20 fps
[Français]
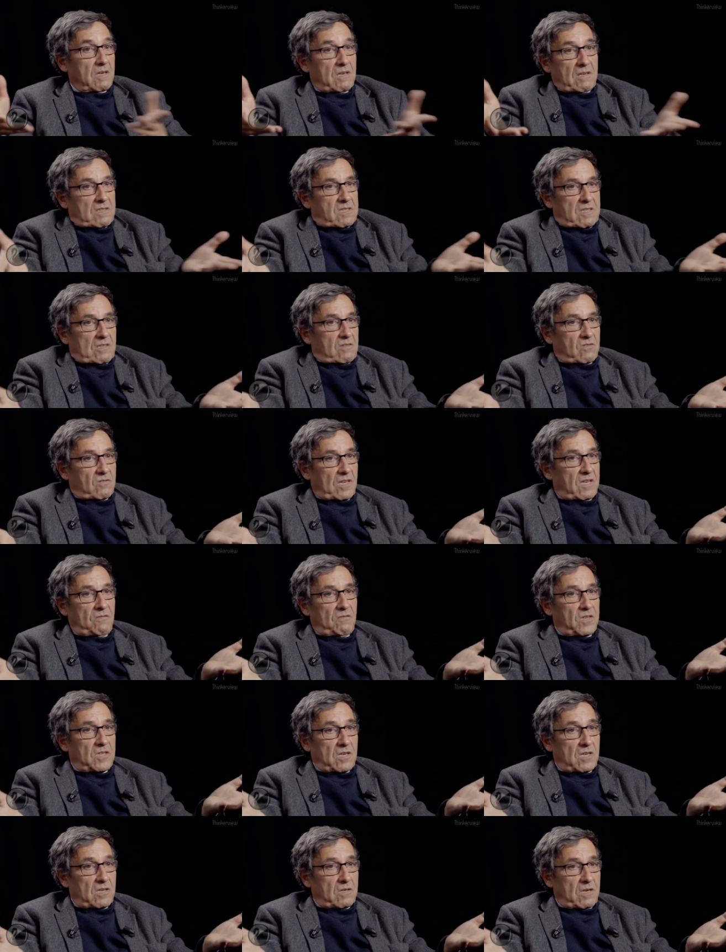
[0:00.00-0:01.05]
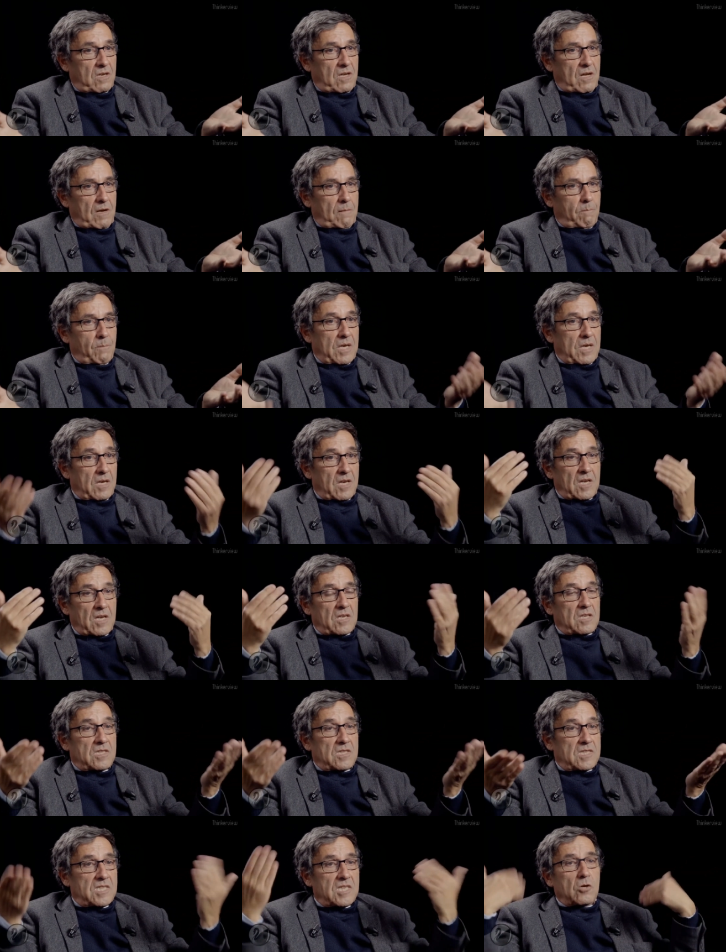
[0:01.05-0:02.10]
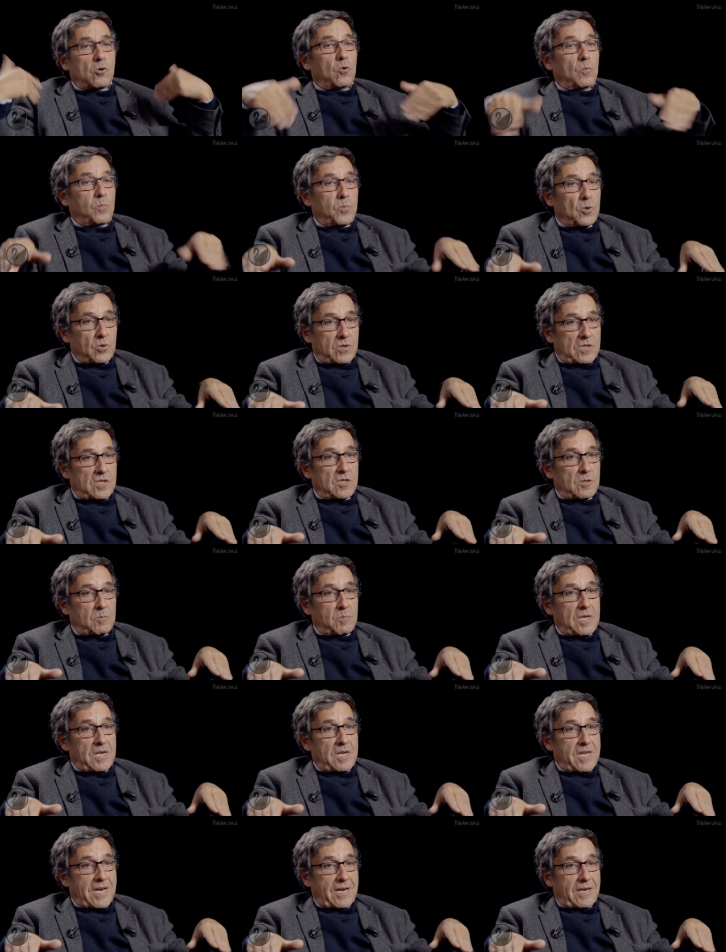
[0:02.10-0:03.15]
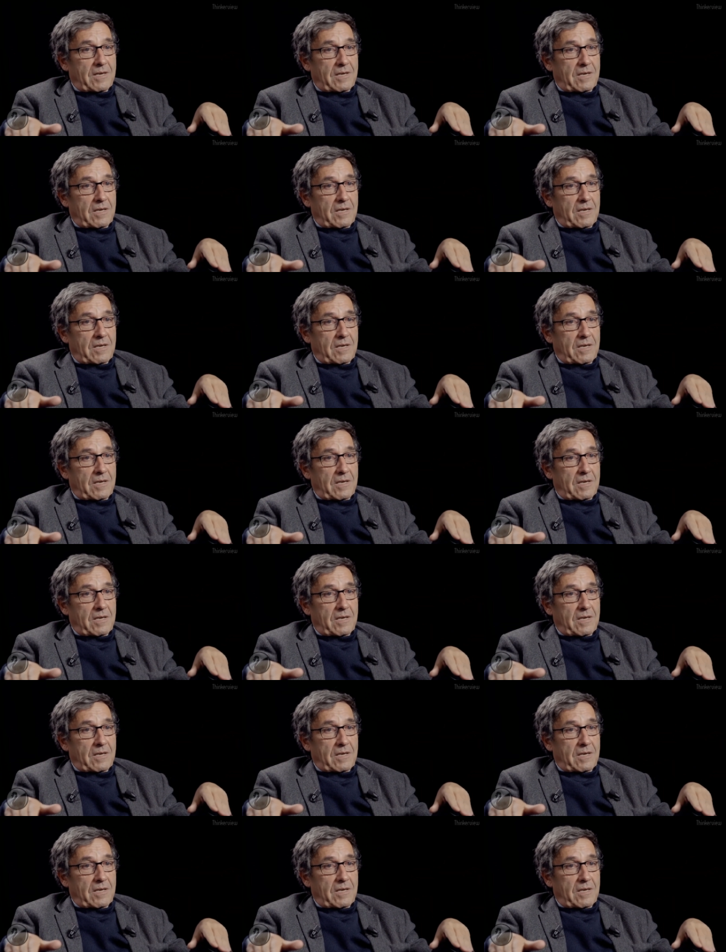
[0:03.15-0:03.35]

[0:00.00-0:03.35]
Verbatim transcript: C'est évident. Mais si complotisme il y a,